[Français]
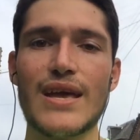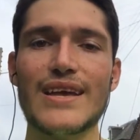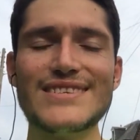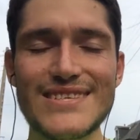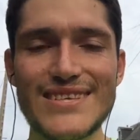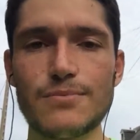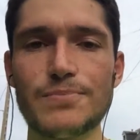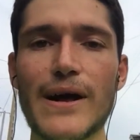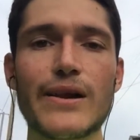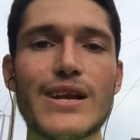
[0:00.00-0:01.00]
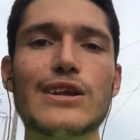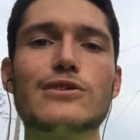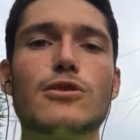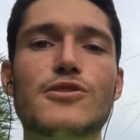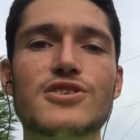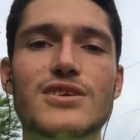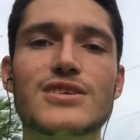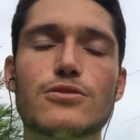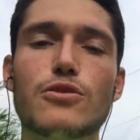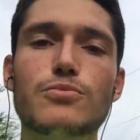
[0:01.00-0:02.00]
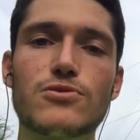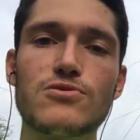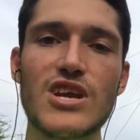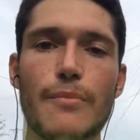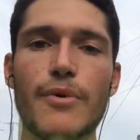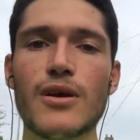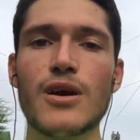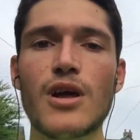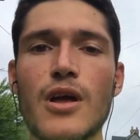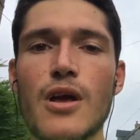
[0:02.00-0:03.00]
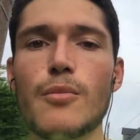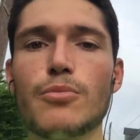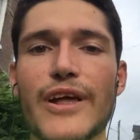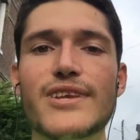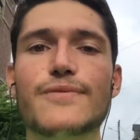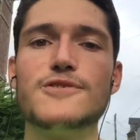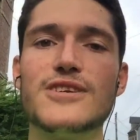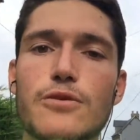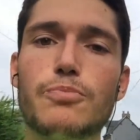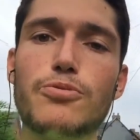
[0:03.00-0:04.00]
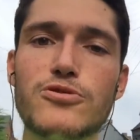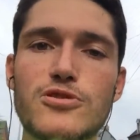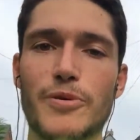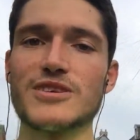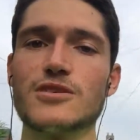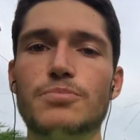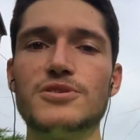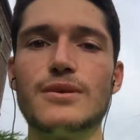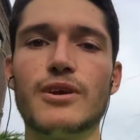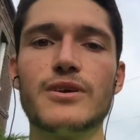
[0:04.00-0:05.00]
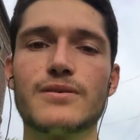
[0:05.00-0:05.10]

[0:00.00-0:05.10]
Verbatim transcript: Et si ça te parle, clique sur le, sur le bouton j'aime pour la diffuser au plus de personnes possible.